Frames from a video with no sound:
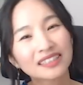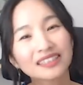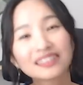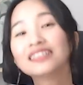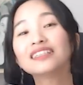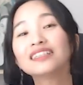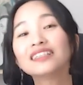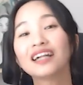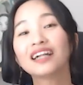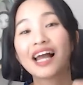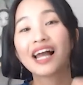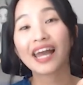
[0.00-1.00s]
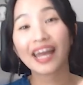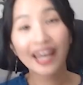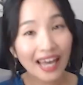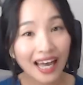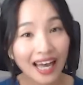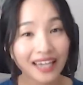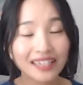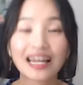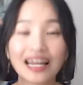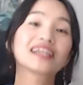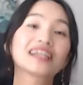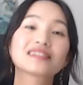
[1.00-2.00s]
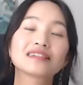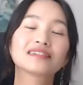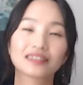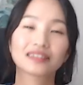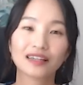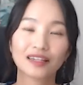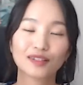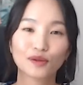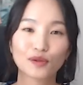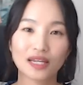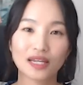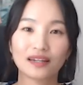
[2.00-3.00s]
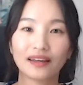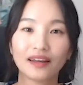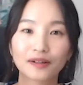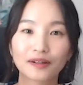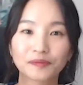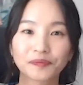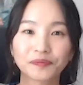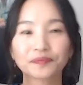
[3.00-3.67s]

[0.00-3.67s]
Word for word: 늘 해야 하는데 안 했을 때 생기는 거잖아요.